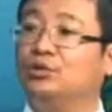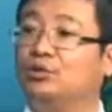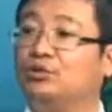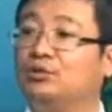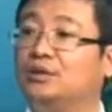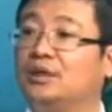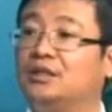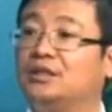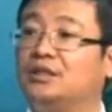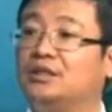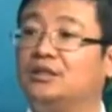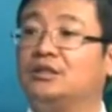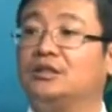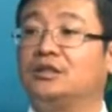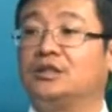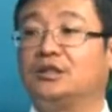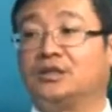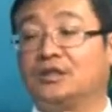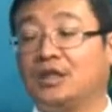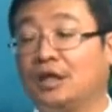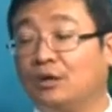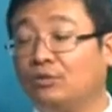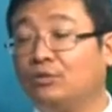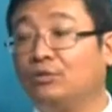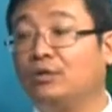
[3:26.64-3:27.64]
幅度呢，其实是
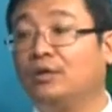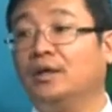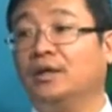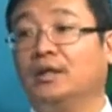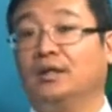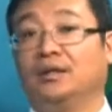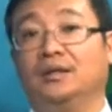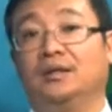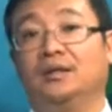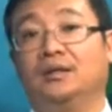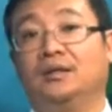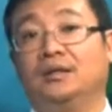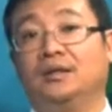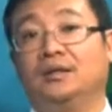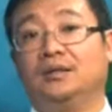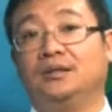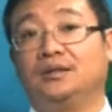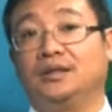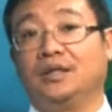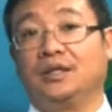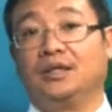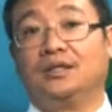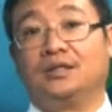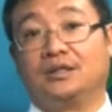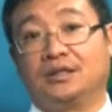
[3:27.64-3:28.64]
超过了
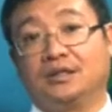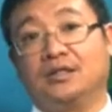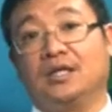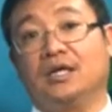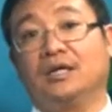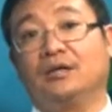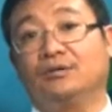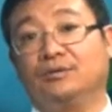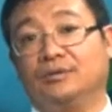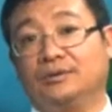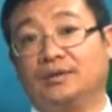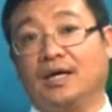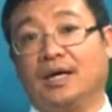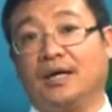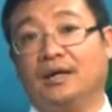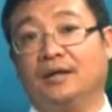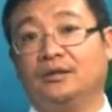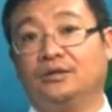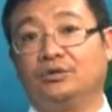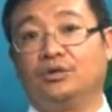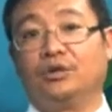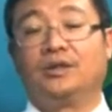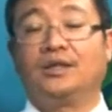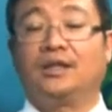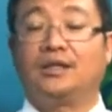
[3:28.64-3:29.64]
这个十年公债，
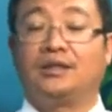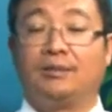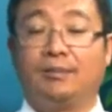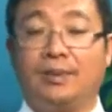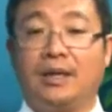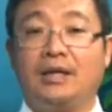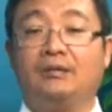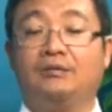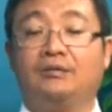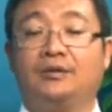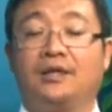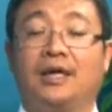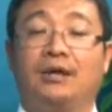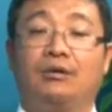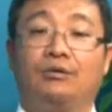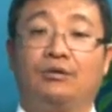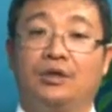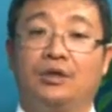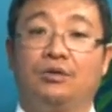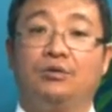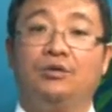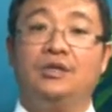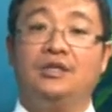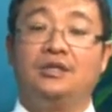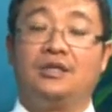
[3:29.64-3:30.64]
所以大家没有太过
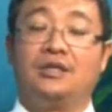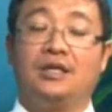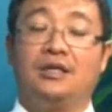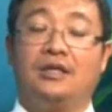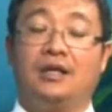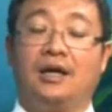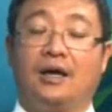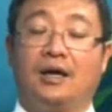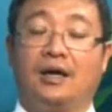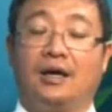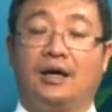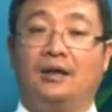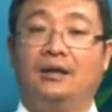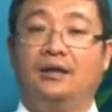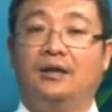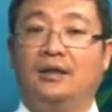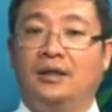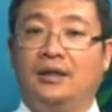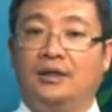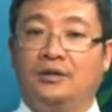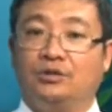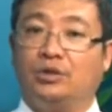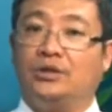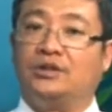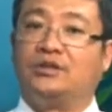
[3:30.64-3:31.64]
留意这一点哈。
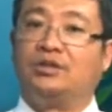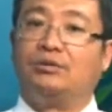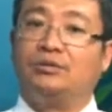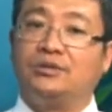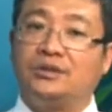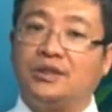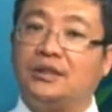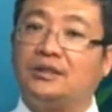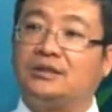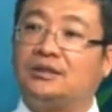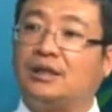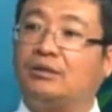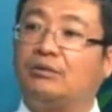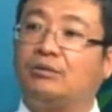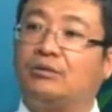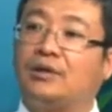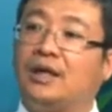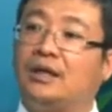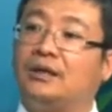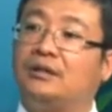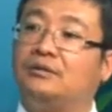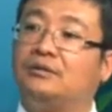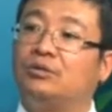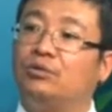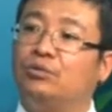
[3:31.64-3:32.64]
所以从这个角度
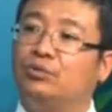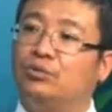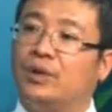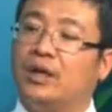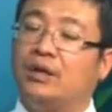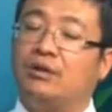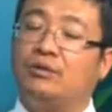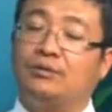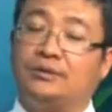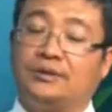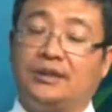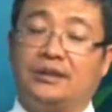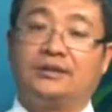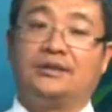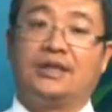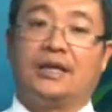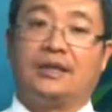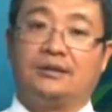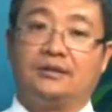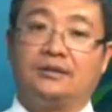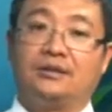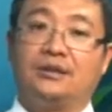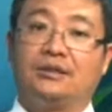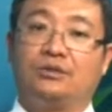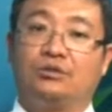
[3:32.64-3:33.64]
看呢，这五年公债
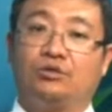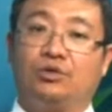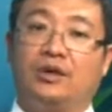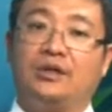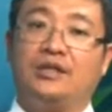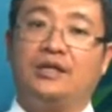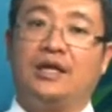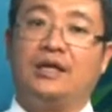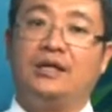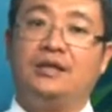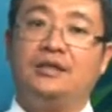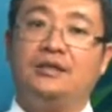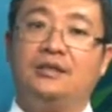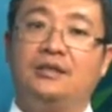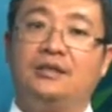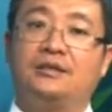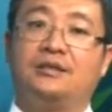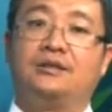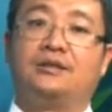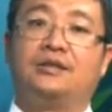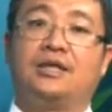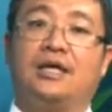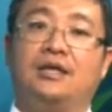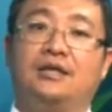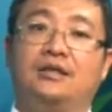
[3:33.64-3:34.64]
涨的这个主要原因呢，
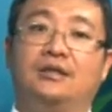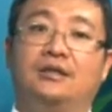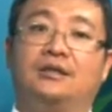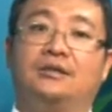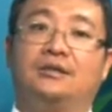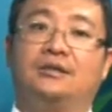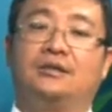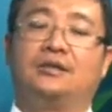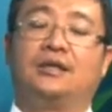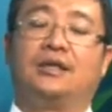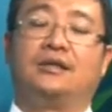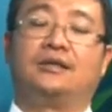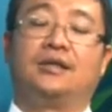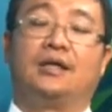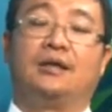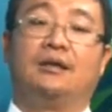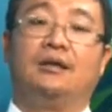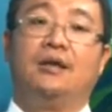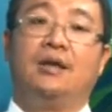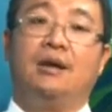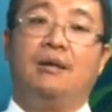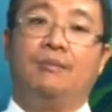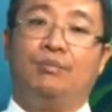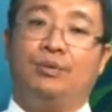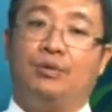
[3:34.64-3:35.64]
是在于呢市场上
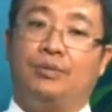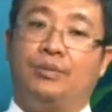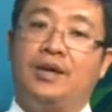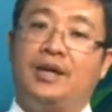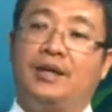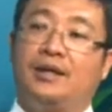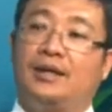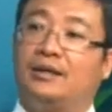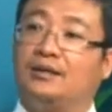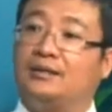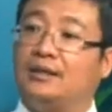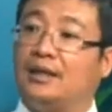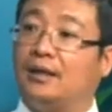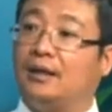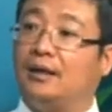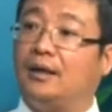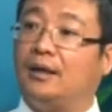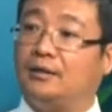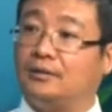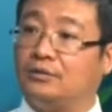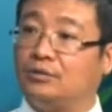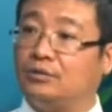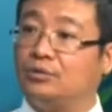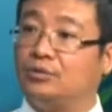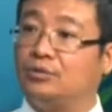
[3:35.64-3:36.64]
普遍来讲
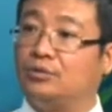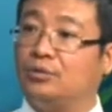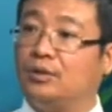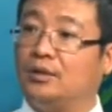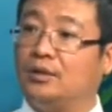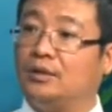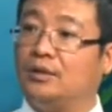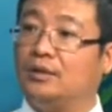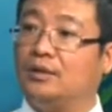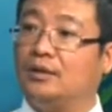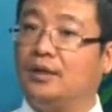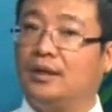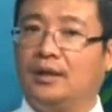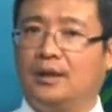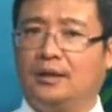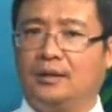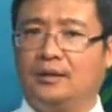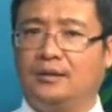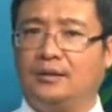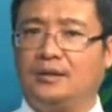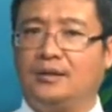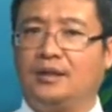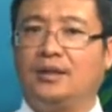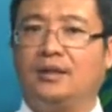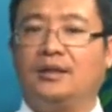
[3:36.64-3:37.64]
哈，就是说
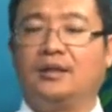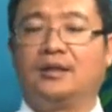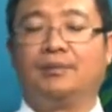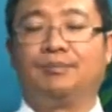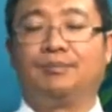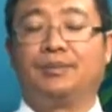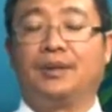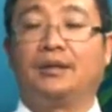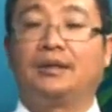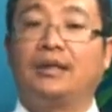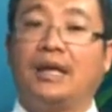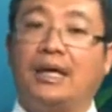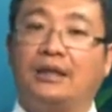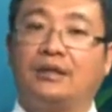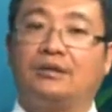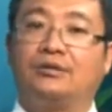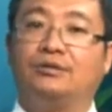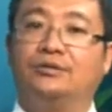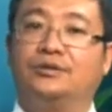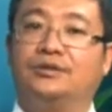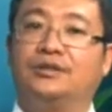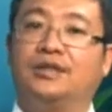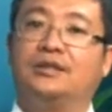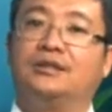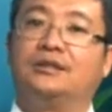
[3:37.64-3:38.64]
呃一个一个比较大的
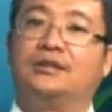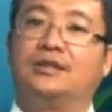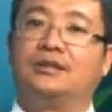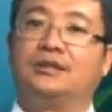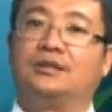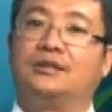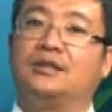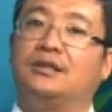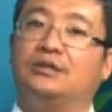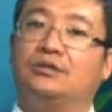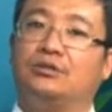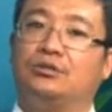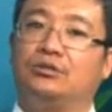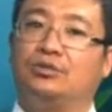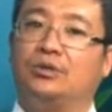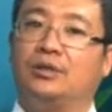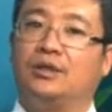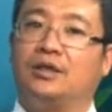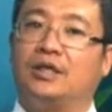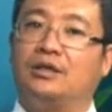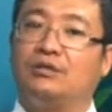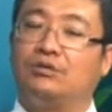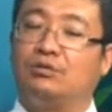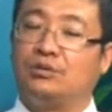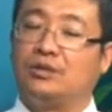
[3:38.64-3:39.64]
consensus 呢，就是说
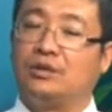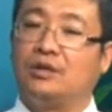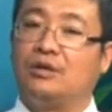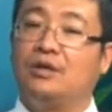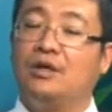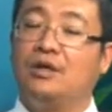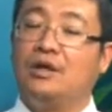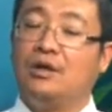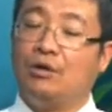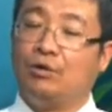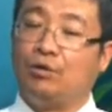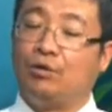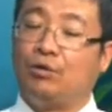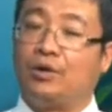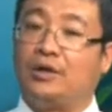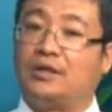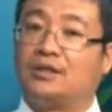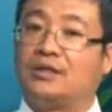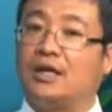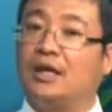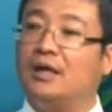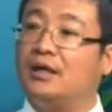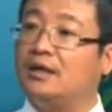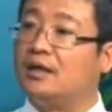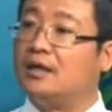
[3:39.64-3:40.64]
联储局会
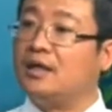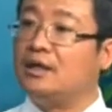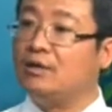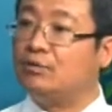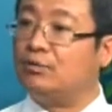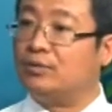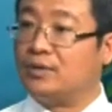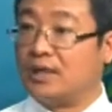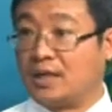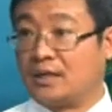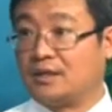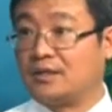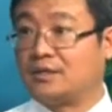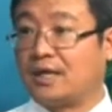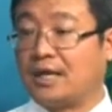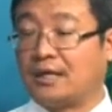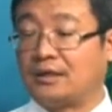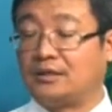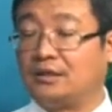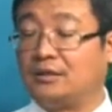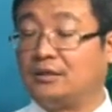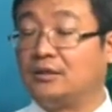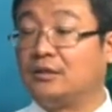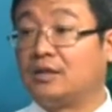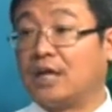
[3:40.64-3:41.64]
在二零一五年加
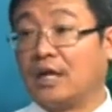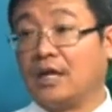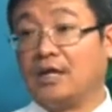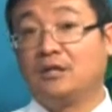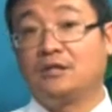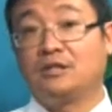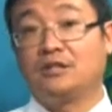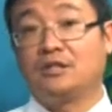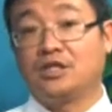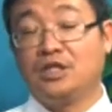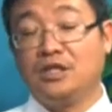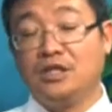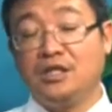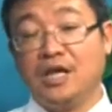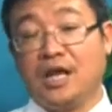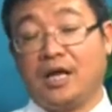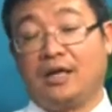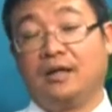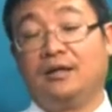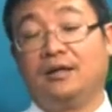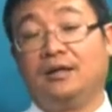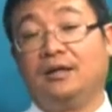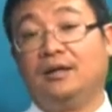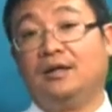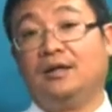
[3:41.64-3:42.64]
息，就等于是今年。
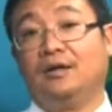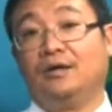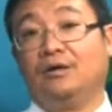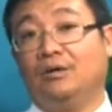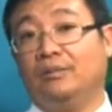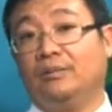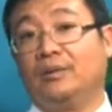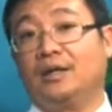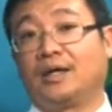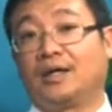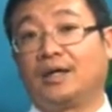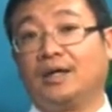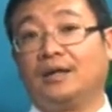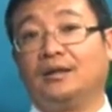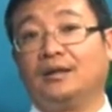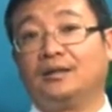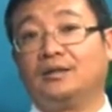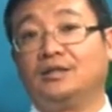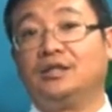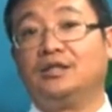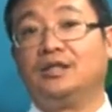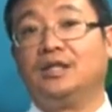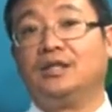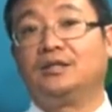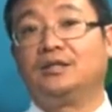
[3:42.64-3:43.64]
我们要看到
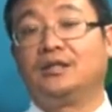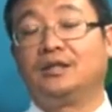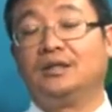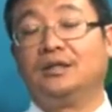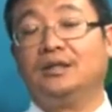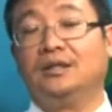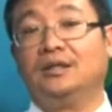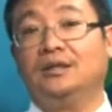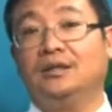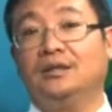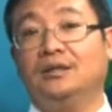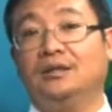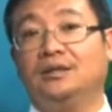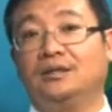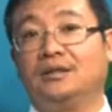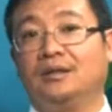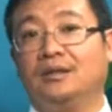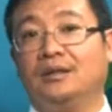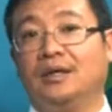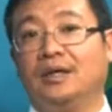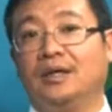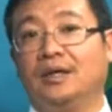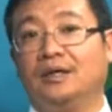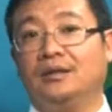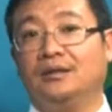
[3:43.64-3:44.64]
今年这个
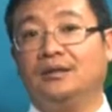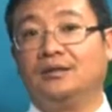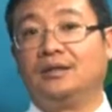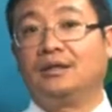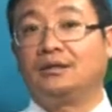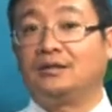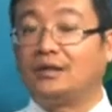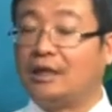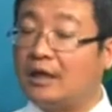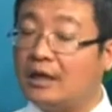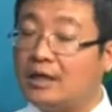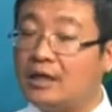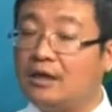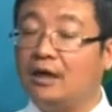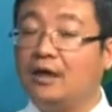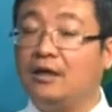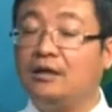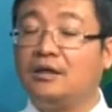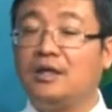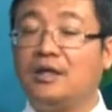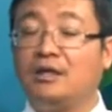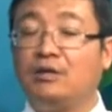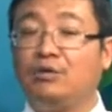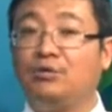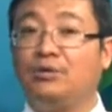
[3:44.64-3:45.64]
呃，要在一
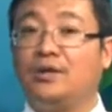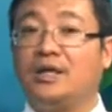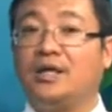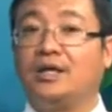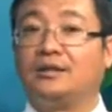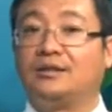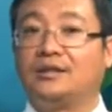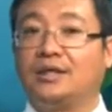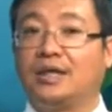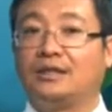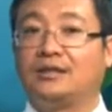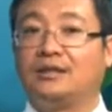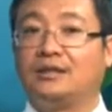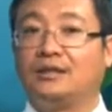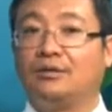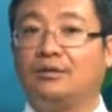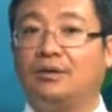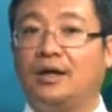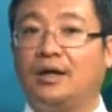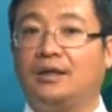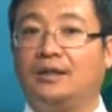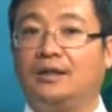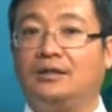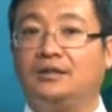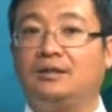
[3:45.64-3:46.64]
二零一五年要加息的
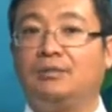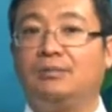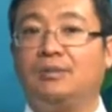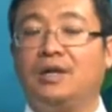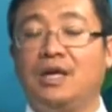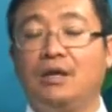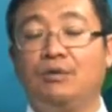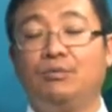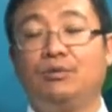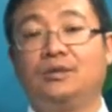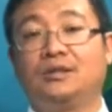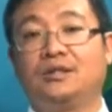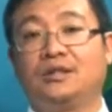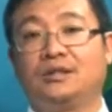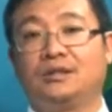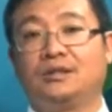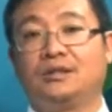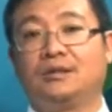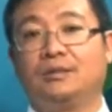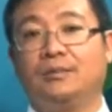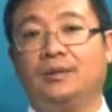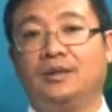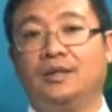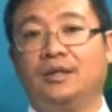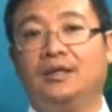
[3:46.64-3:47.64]
话呢，是意味着是
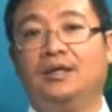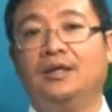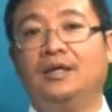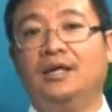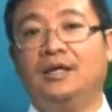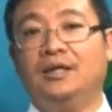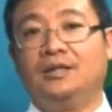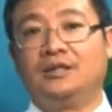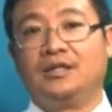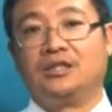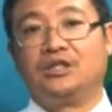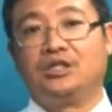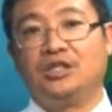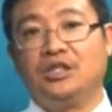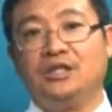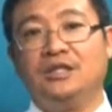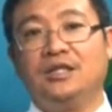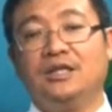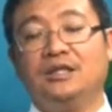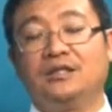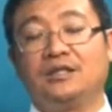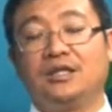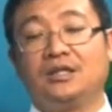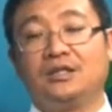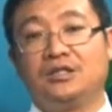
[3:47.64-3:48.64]
什么呢？在今
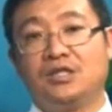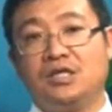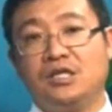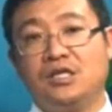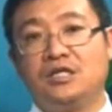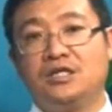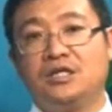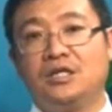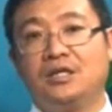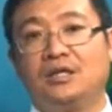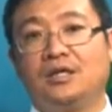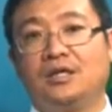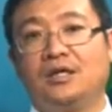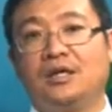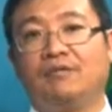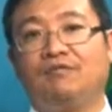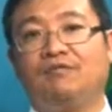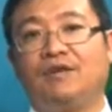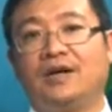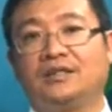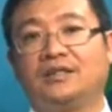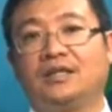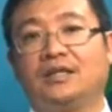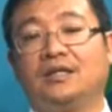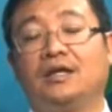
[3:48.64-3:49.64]
年这个经济呢要
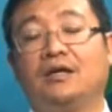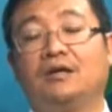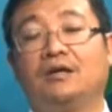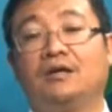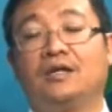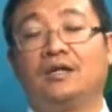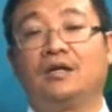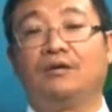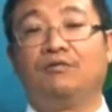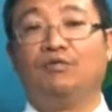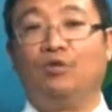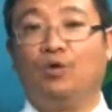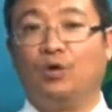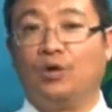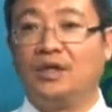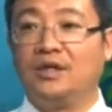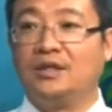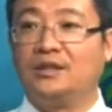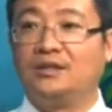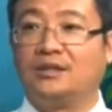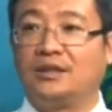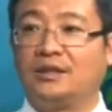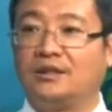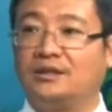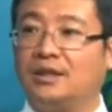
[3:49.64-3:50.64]
发展到一个火热
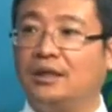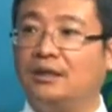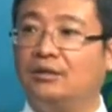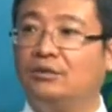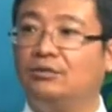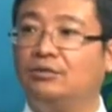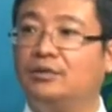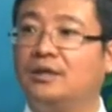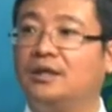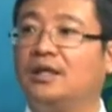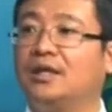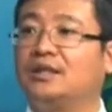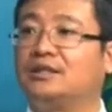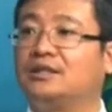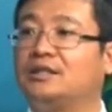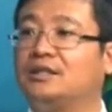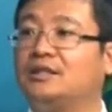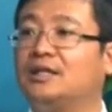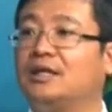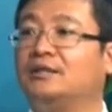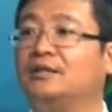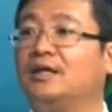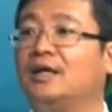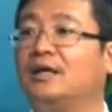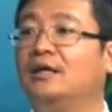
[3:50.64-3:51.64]
的这个程度呢，让市
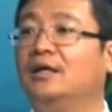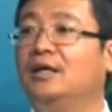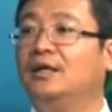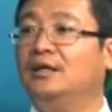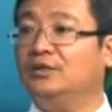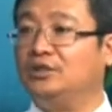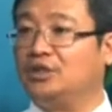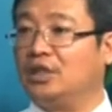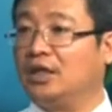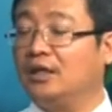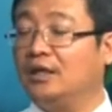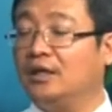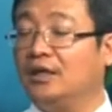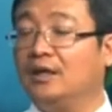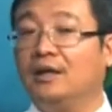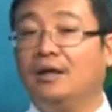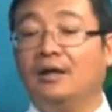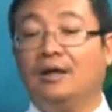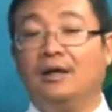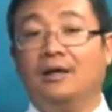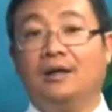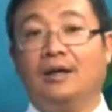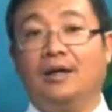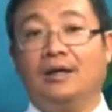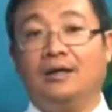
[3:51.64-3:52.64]
场上觉得
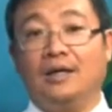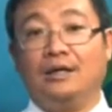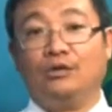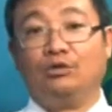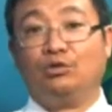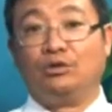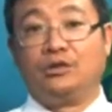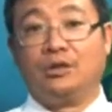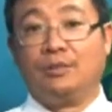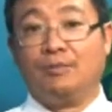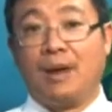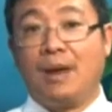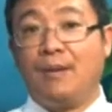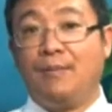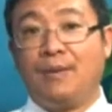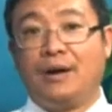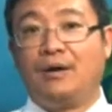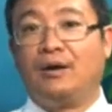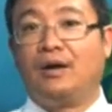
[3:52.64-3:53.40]
呃，联储局没